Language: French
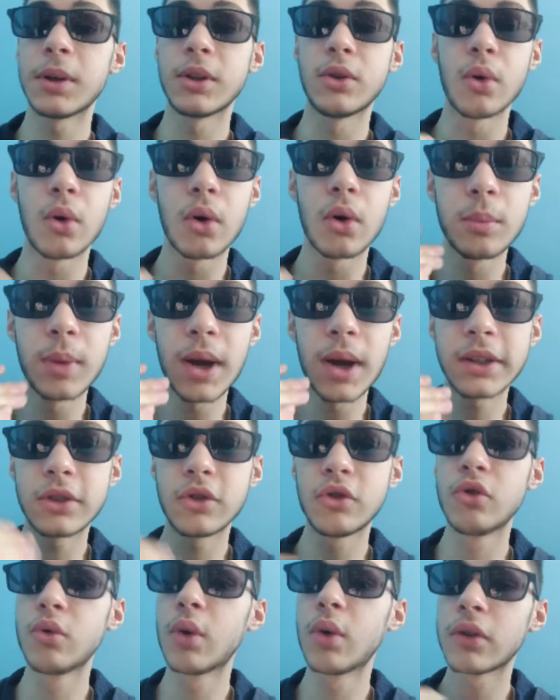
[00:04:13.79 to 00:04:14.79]
de All Might et
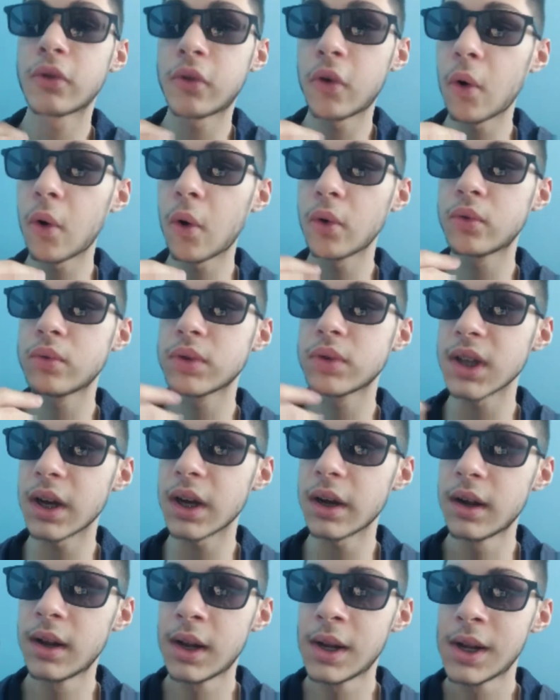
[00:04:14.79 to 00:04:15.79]
du One For All, tout ça.